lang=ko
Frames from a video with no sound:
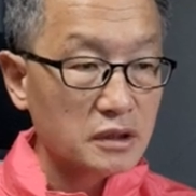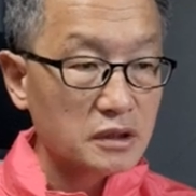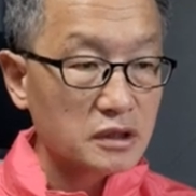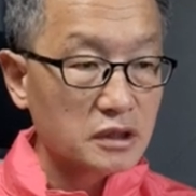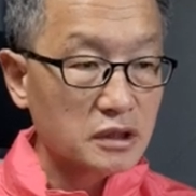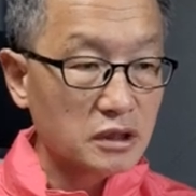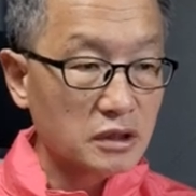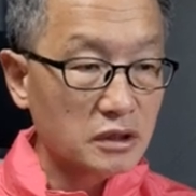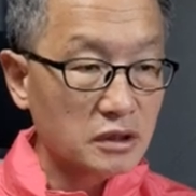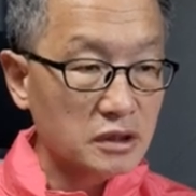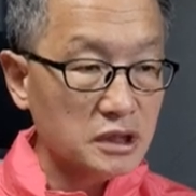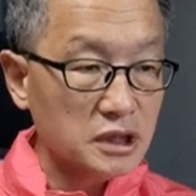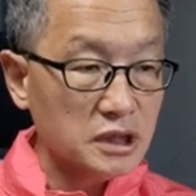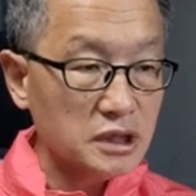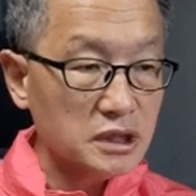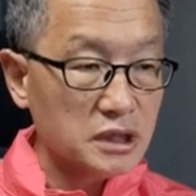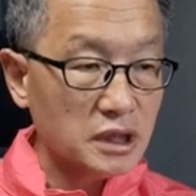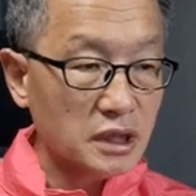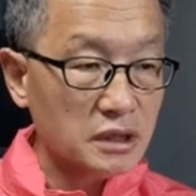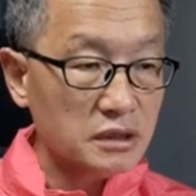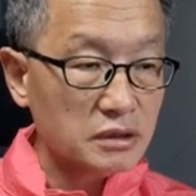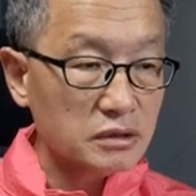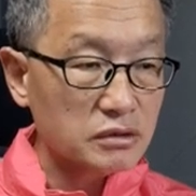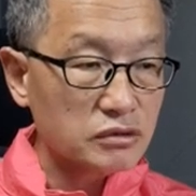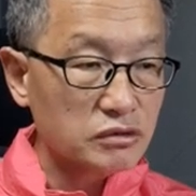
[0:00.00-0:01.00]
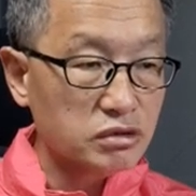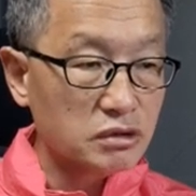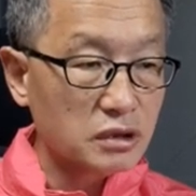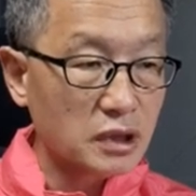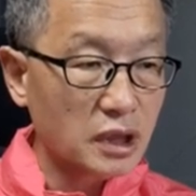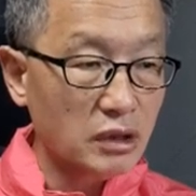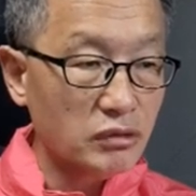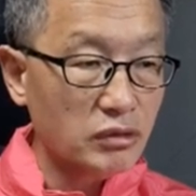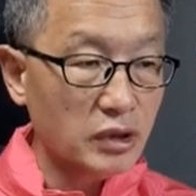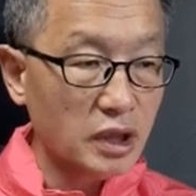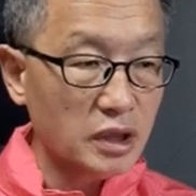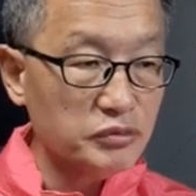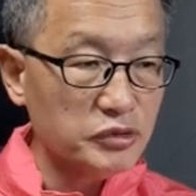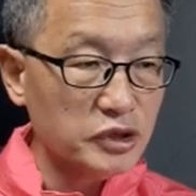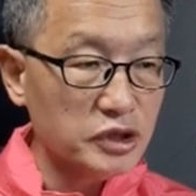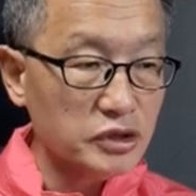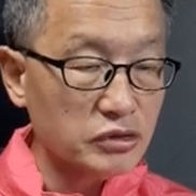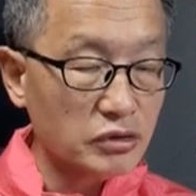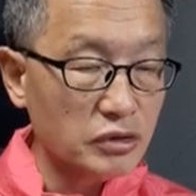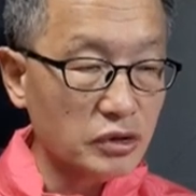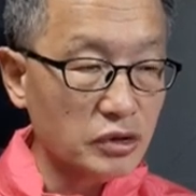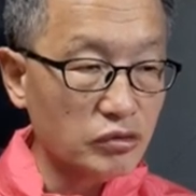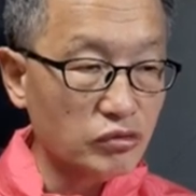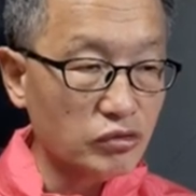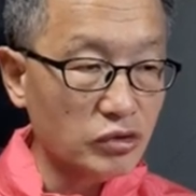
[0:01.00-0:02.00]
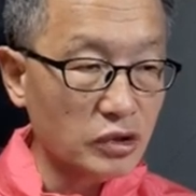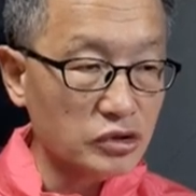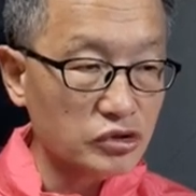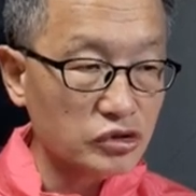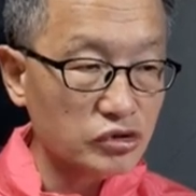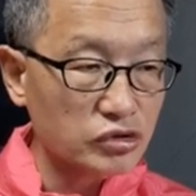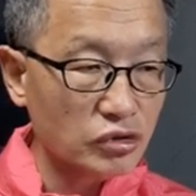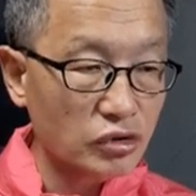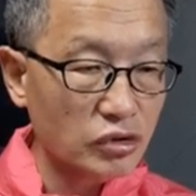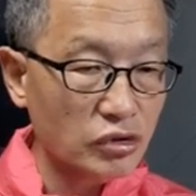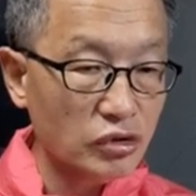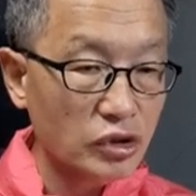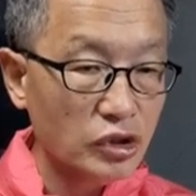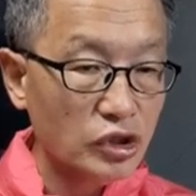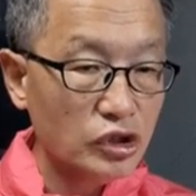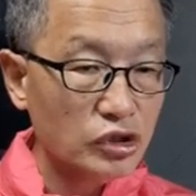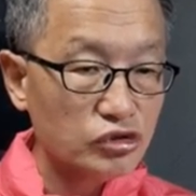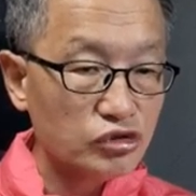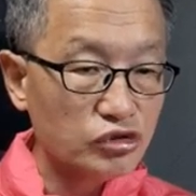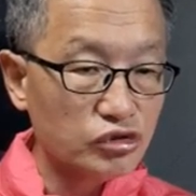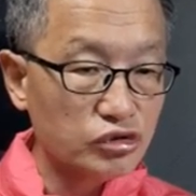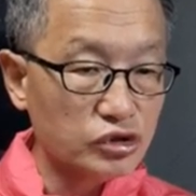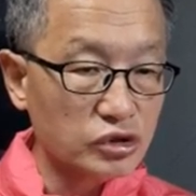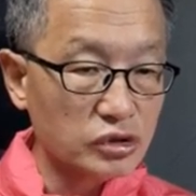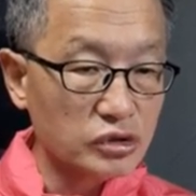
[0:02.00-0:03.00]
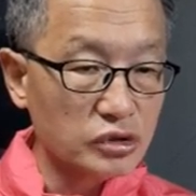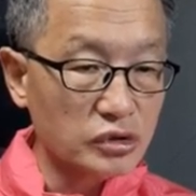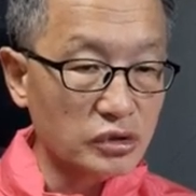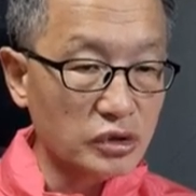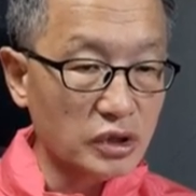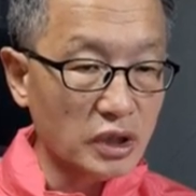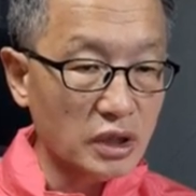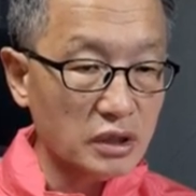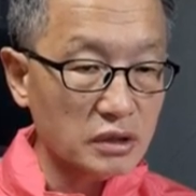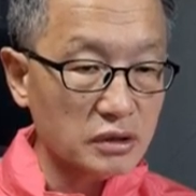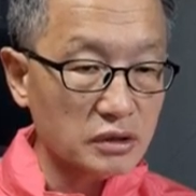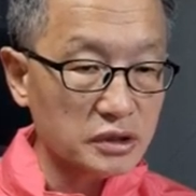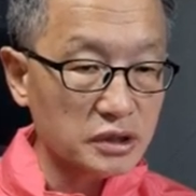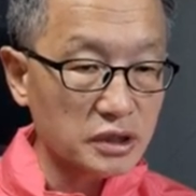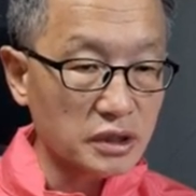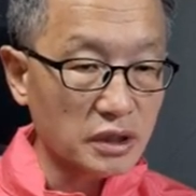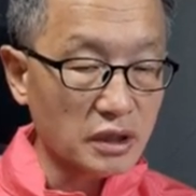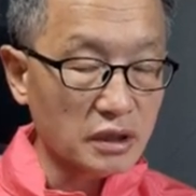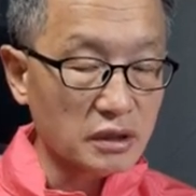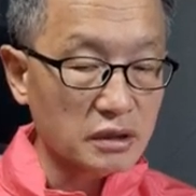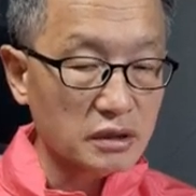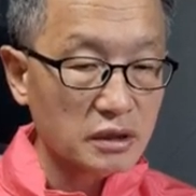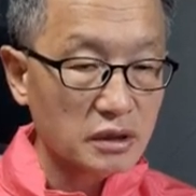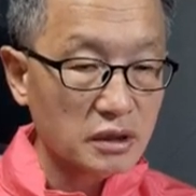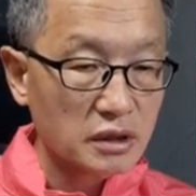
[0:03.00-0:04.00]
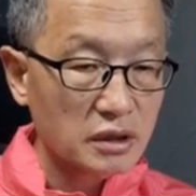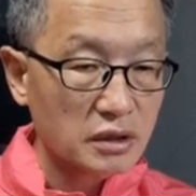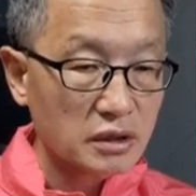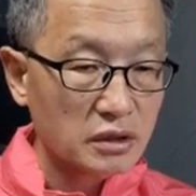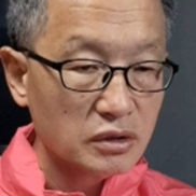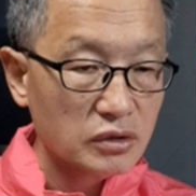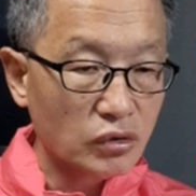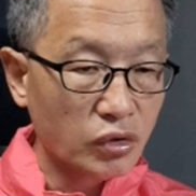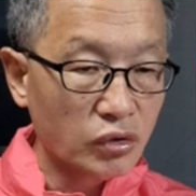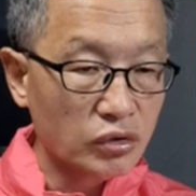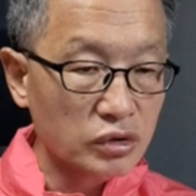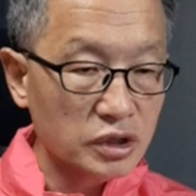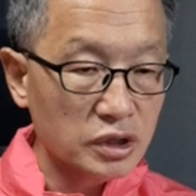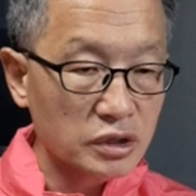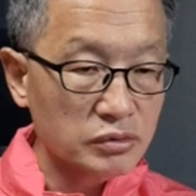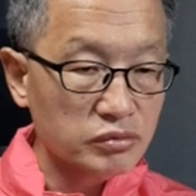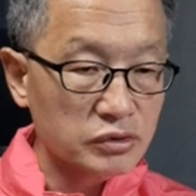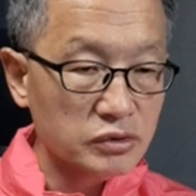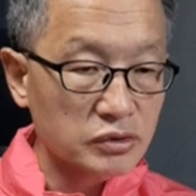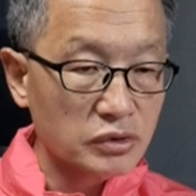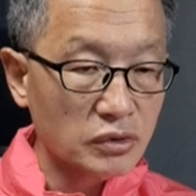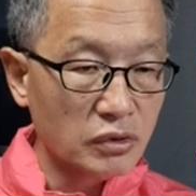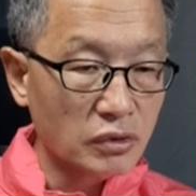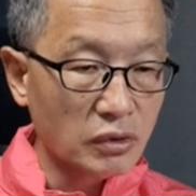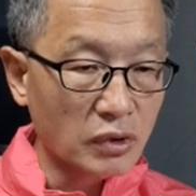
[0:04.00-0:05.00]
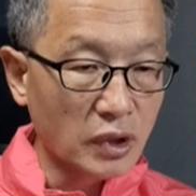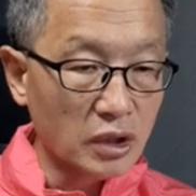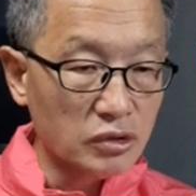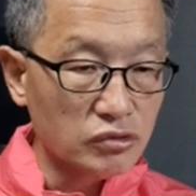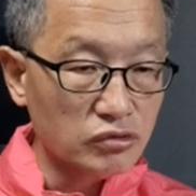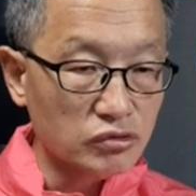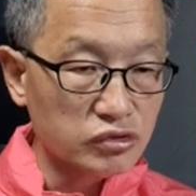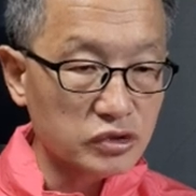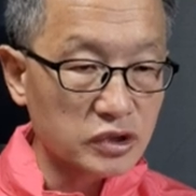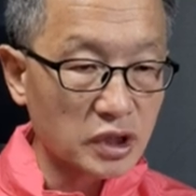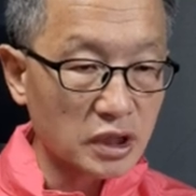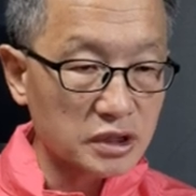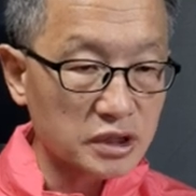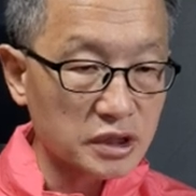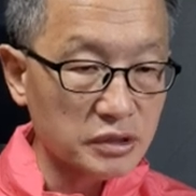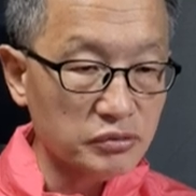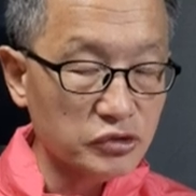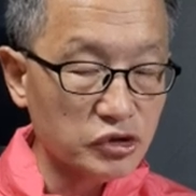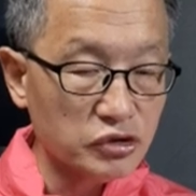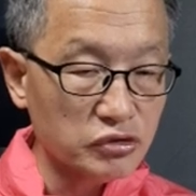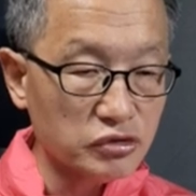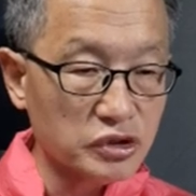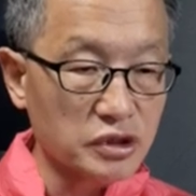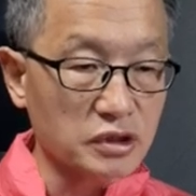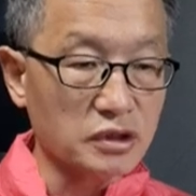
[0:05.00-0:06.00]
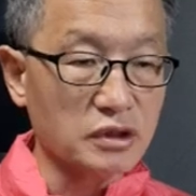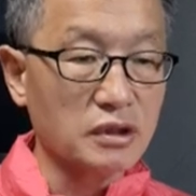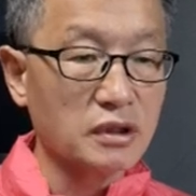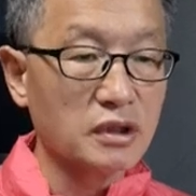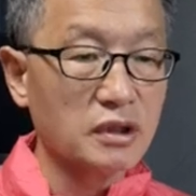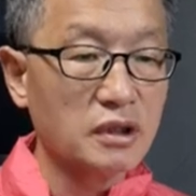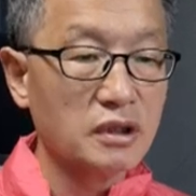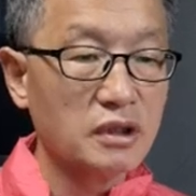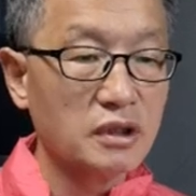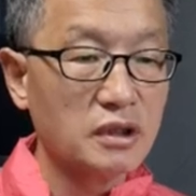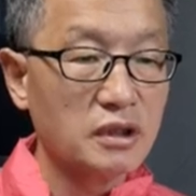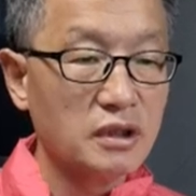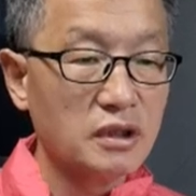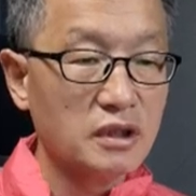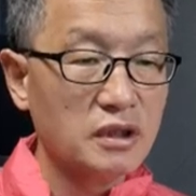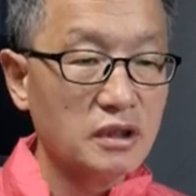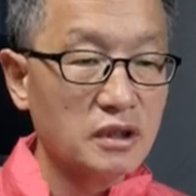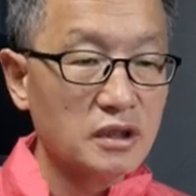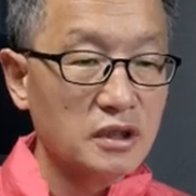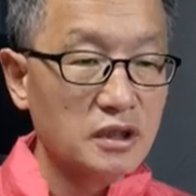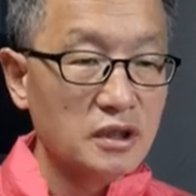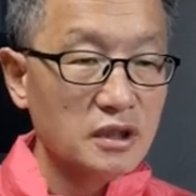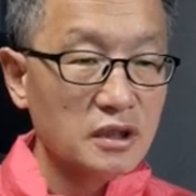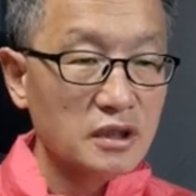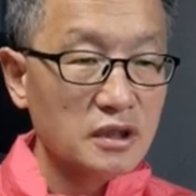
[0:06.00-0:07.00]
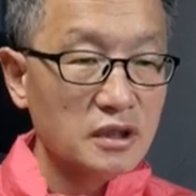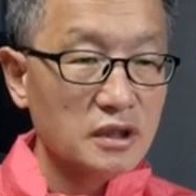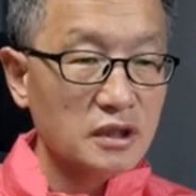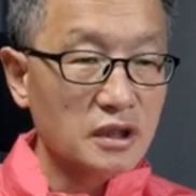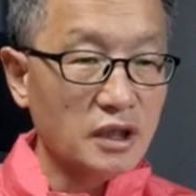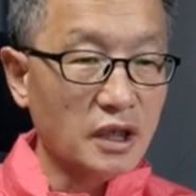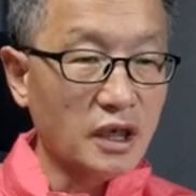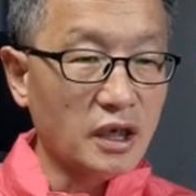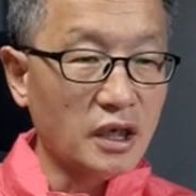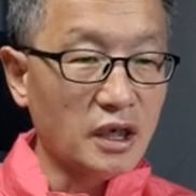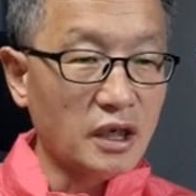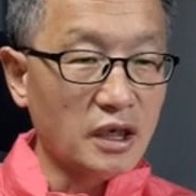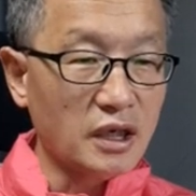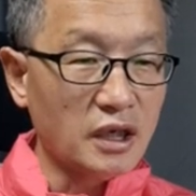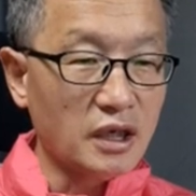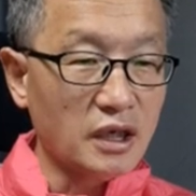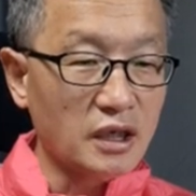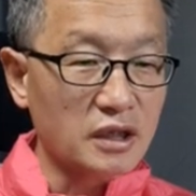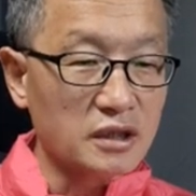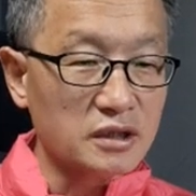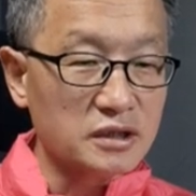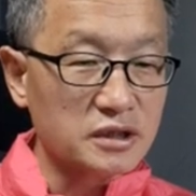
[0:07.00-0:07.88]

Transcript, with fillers: 그러니 이자는 국가와 민족의 원수로 규정되어야 할 것이다. 독립운동가 우사 김규식 아